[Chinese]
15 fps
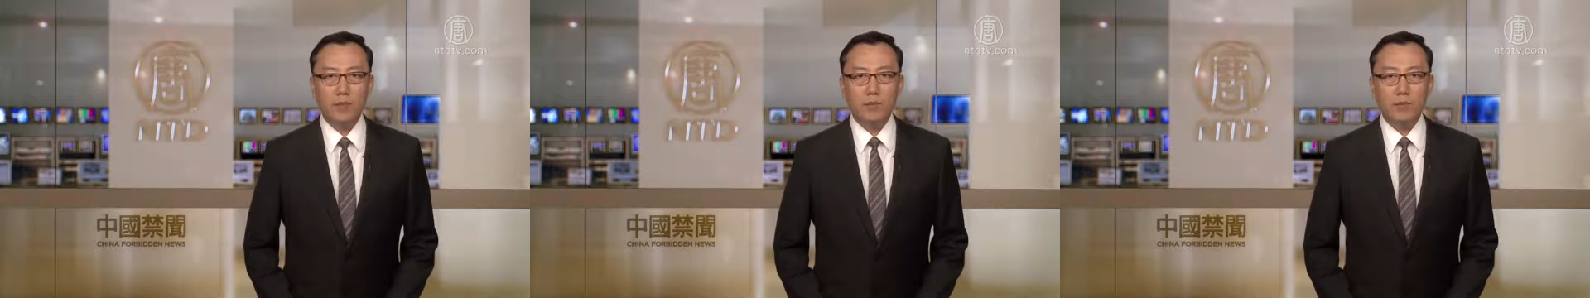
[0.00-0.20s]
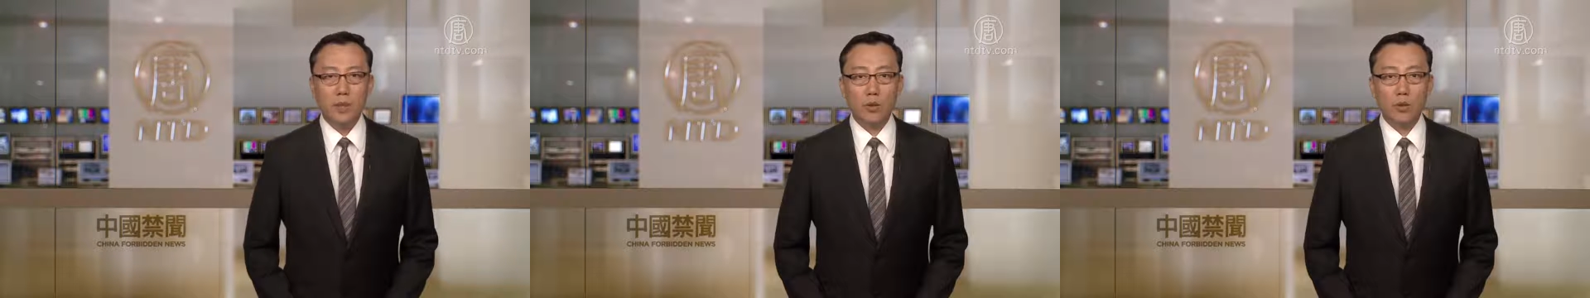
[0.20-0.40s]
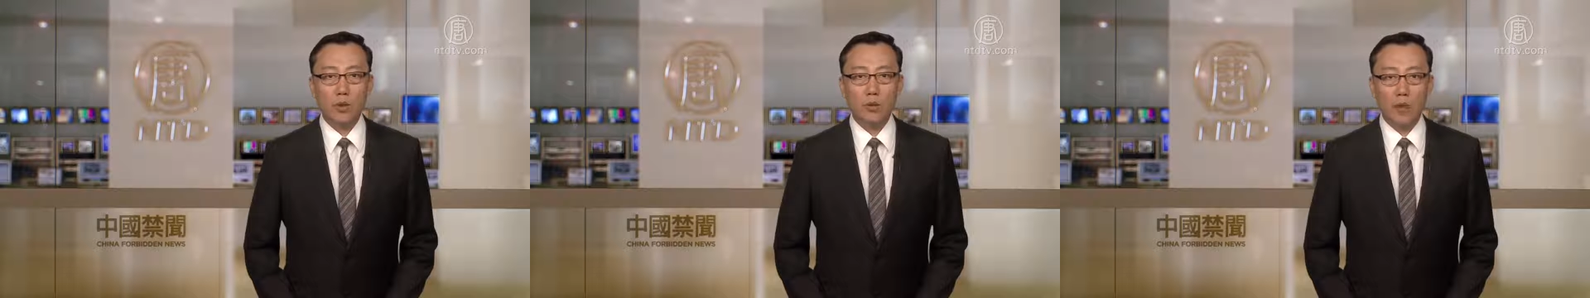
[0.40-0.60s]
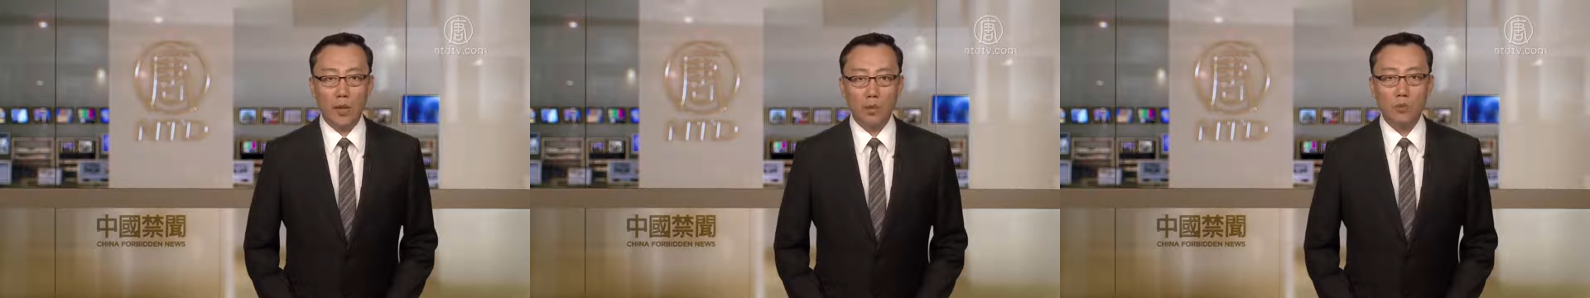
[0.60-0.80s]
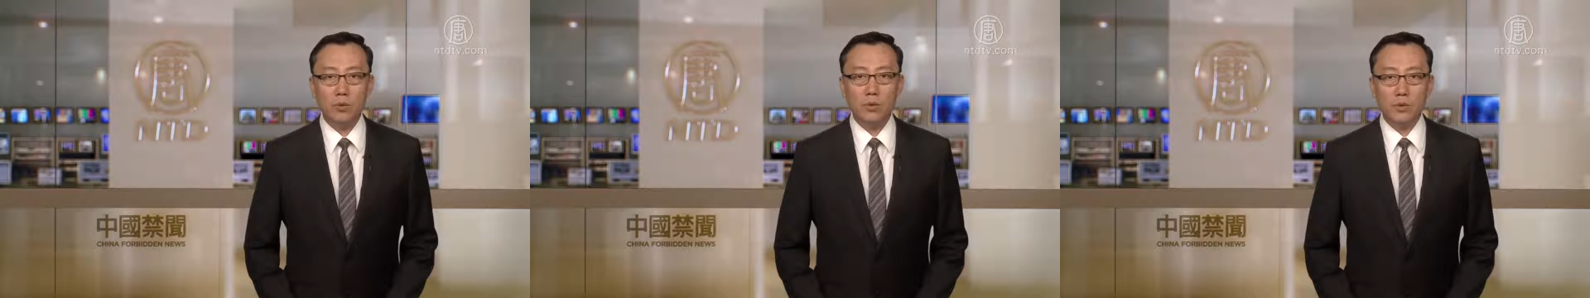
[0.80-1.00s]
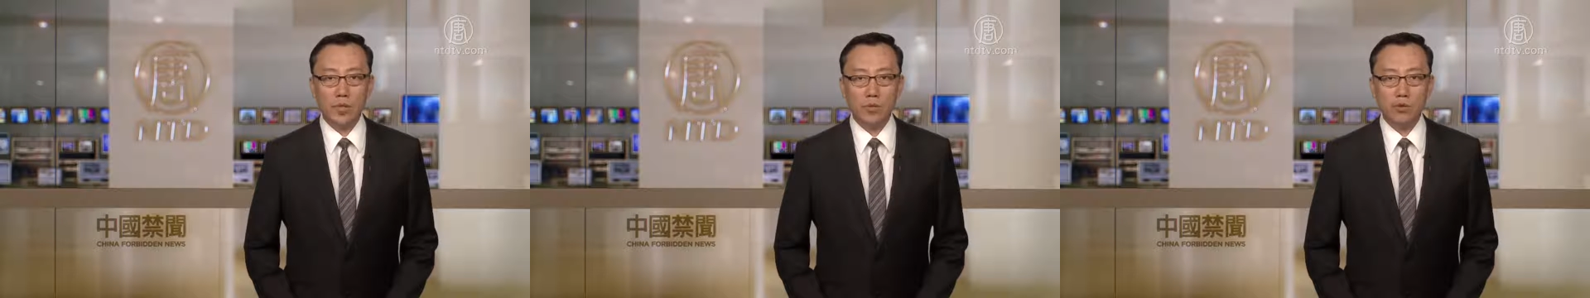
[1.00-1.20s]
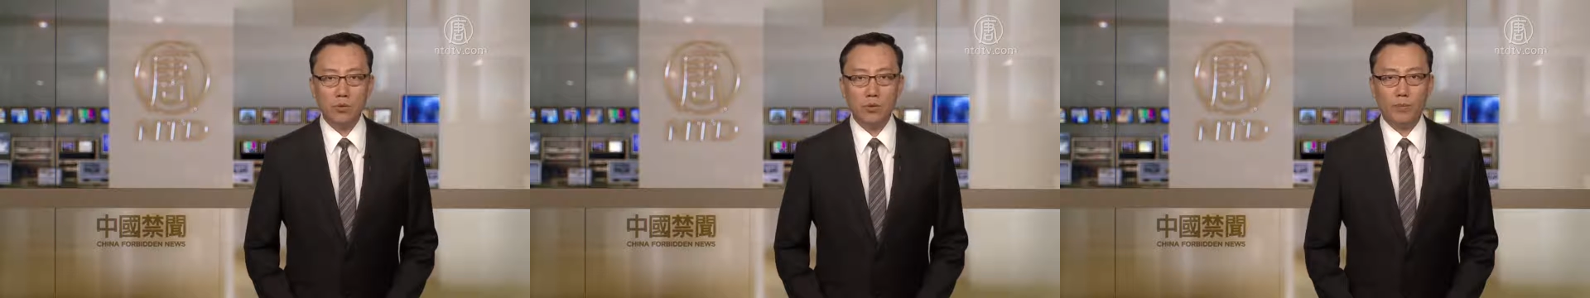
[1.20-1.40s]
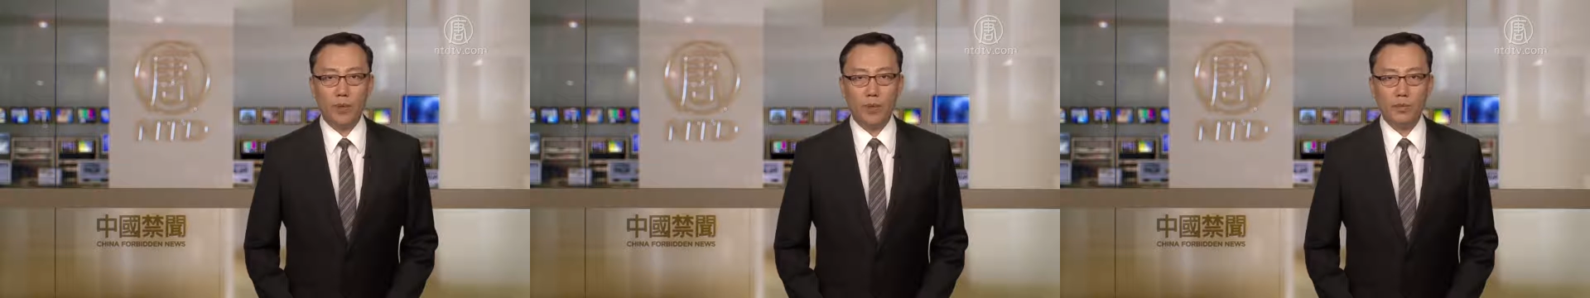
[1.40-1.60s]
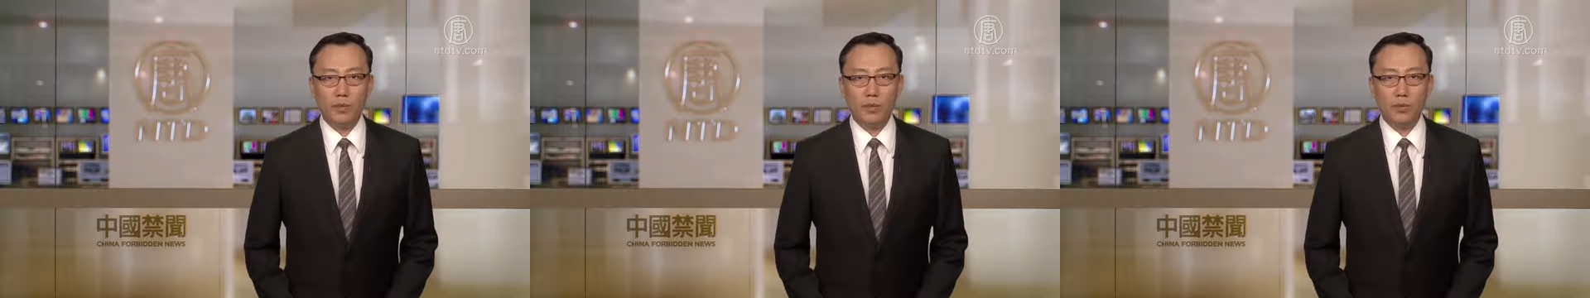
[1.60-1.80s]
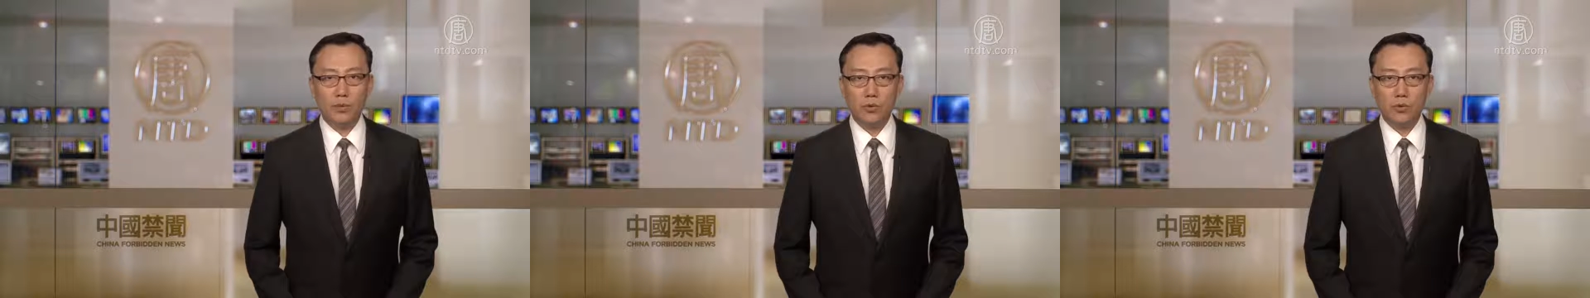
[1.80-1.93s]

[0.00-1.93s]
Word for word: 美国白宫在周日表示，